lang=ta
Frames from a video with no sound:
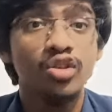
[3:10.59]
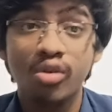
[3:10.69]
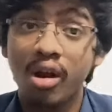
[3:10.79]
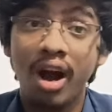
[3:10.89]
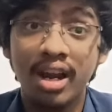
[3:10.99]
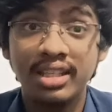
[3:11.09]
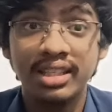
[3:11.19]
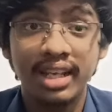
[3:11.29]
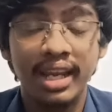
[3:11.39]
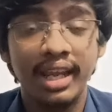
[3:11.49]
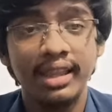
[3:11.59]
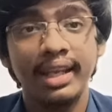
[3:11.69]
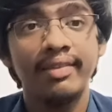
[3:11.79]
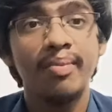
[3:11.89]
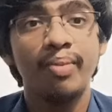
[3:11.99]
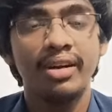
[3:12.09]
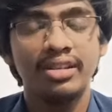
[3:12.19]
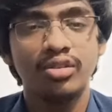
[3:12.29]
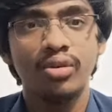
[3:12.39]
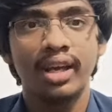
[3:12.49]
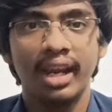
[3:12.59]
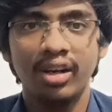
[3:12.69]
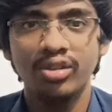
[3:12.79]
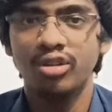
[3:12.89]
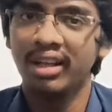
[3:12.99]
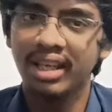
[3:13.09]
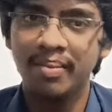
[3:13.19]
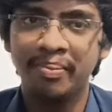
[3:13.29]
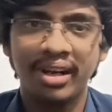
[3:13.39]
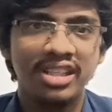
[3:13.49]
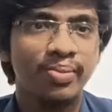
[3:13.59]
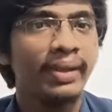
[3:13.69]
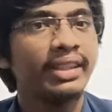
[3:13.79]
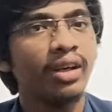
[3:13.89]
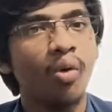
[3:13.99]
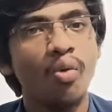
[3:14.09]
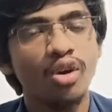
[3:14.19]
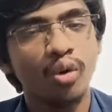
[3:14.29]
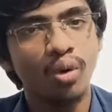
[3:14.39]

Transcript: ஸோ காலேஜஸ்க்கு நீங்கள் எந்த அளவு இம்பார்ட்டன்ஸ் கொடுக்குறீங்களோ ஸோ அதே இம்பார்ட்டன்ஸ் பார்த்தீங்கன்னா ஒவ்வொரு